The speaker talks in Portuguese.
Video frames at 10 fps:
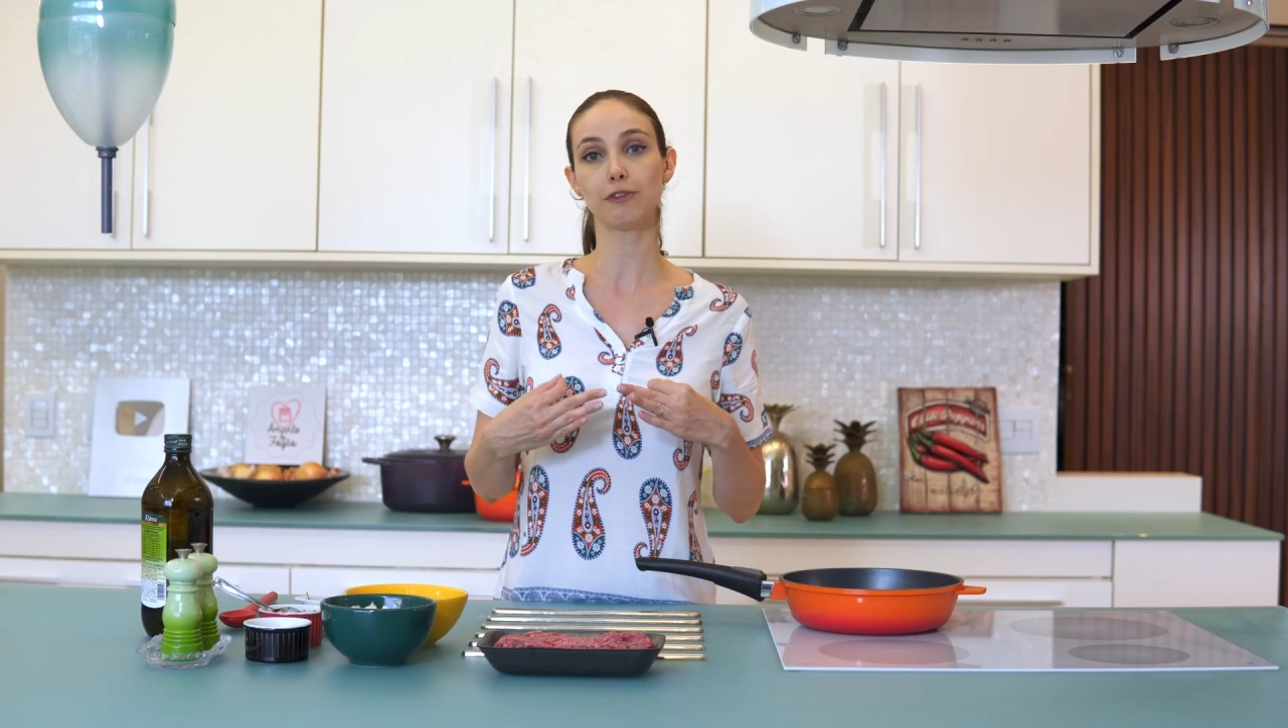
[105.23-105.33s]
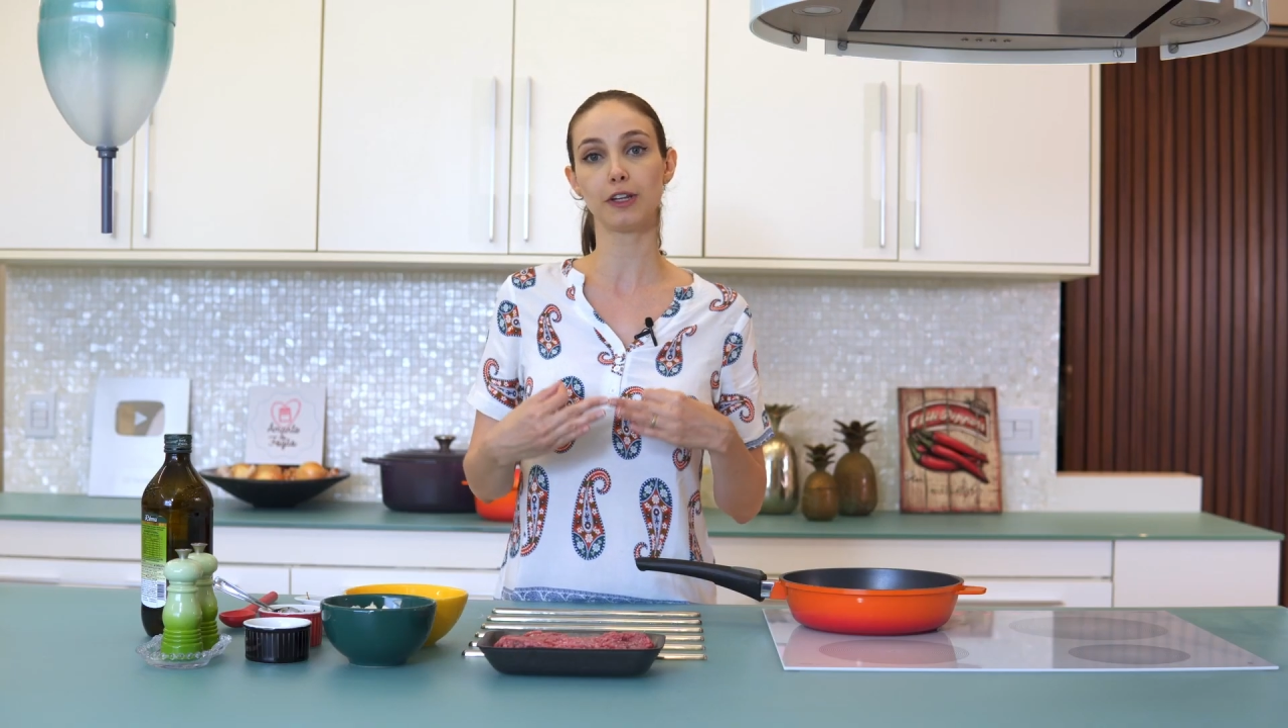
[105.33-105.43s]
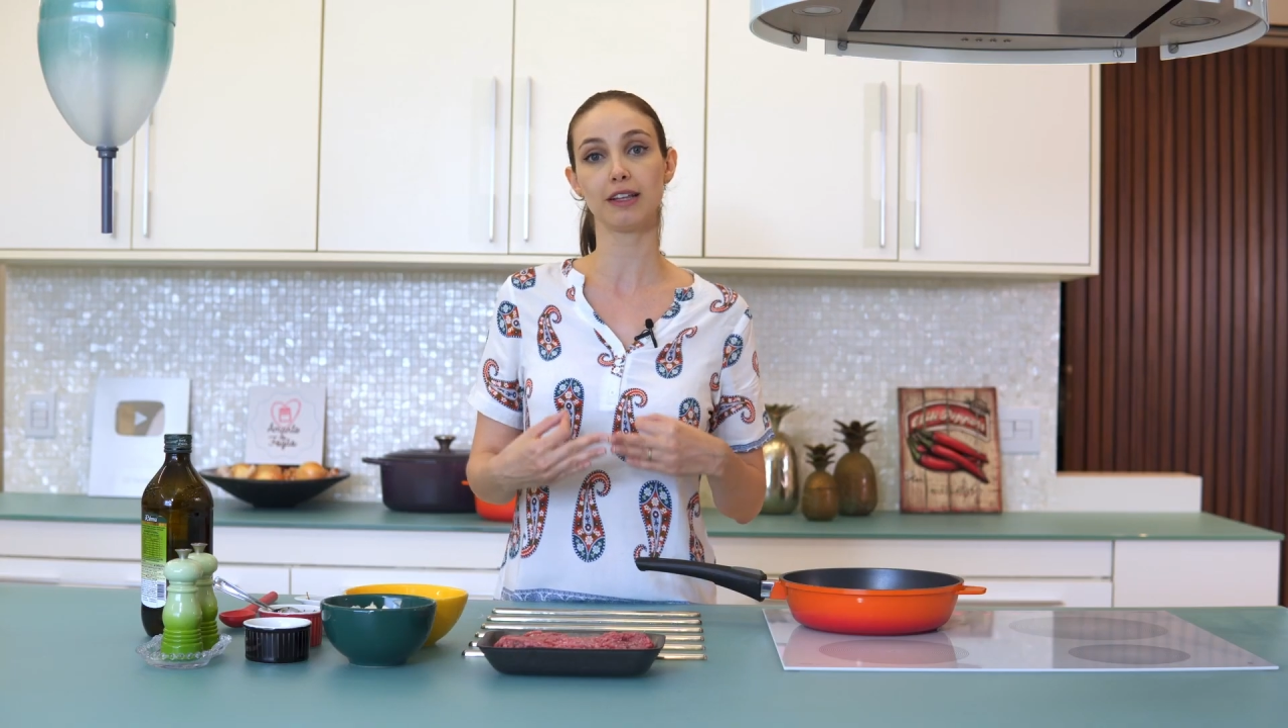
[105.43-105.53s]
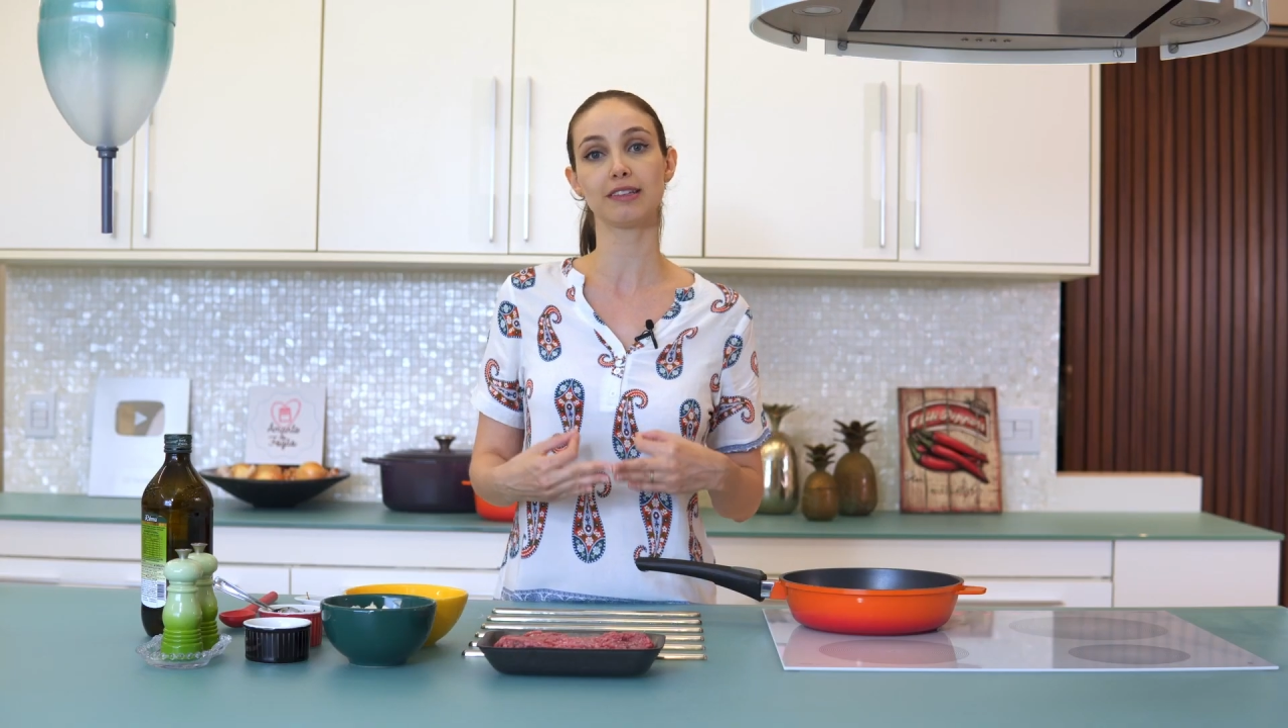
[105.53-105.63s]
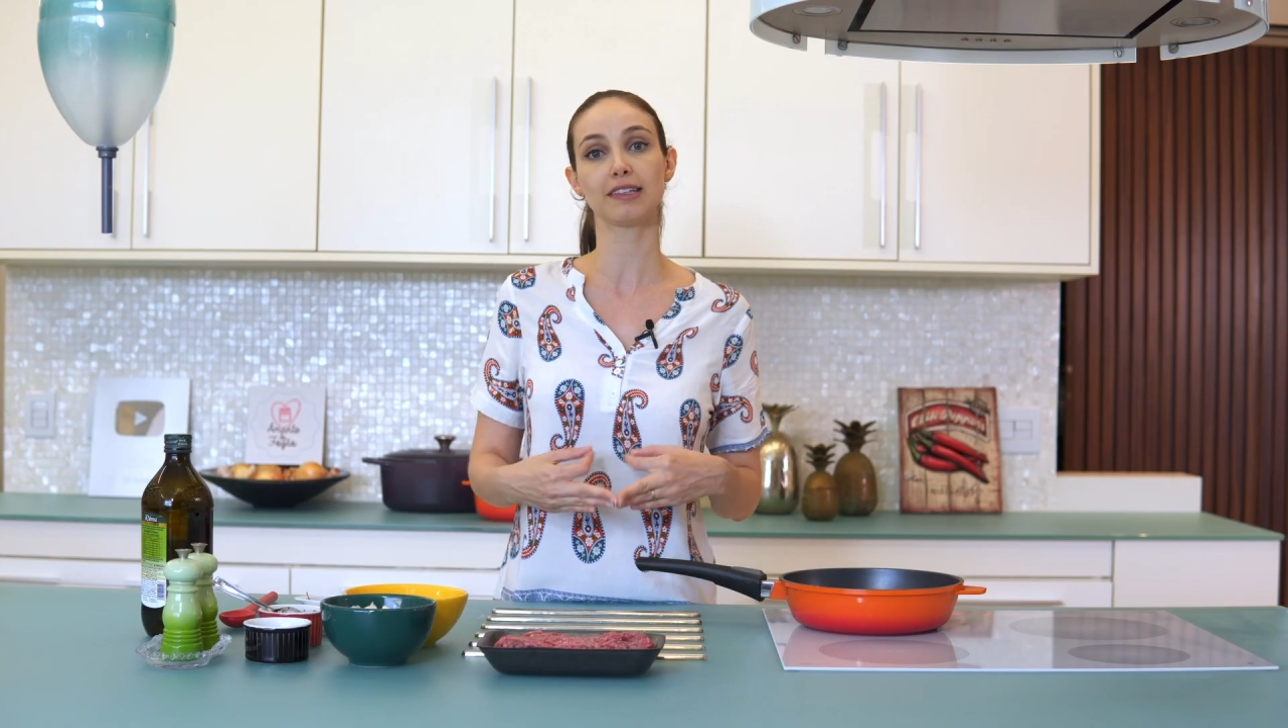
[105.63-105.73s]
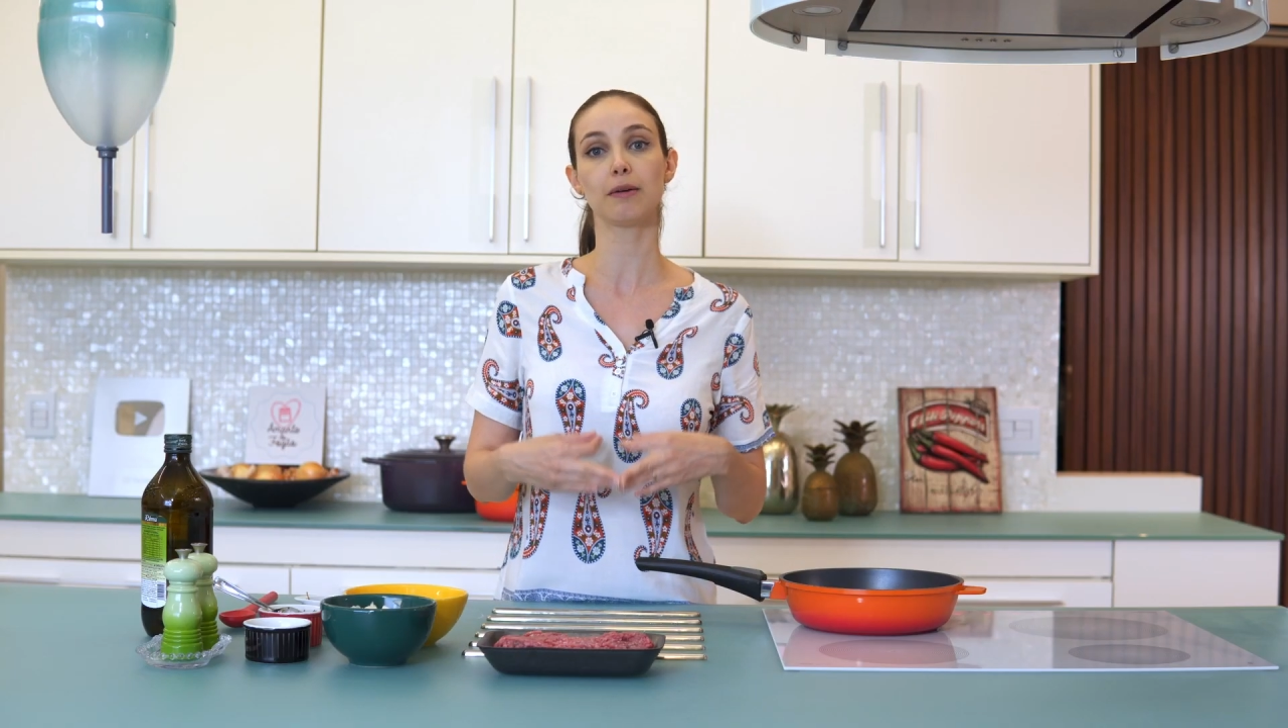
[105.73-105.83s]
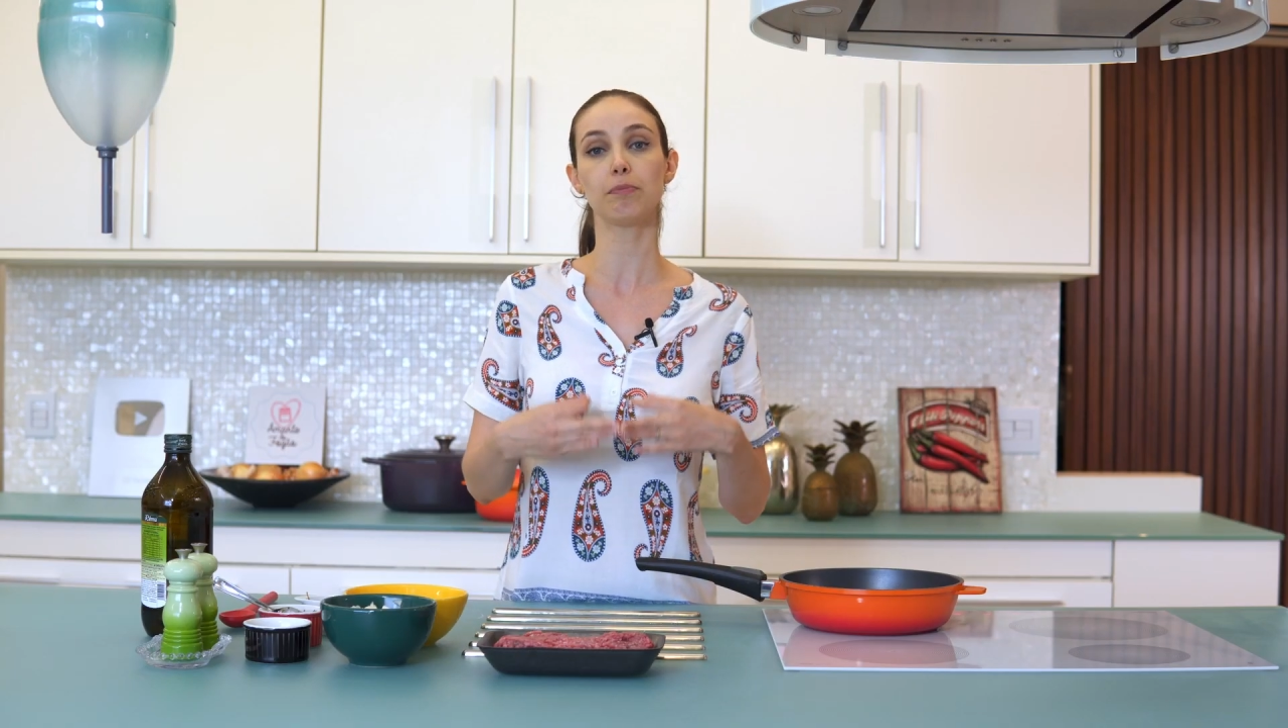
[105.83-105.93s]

fresca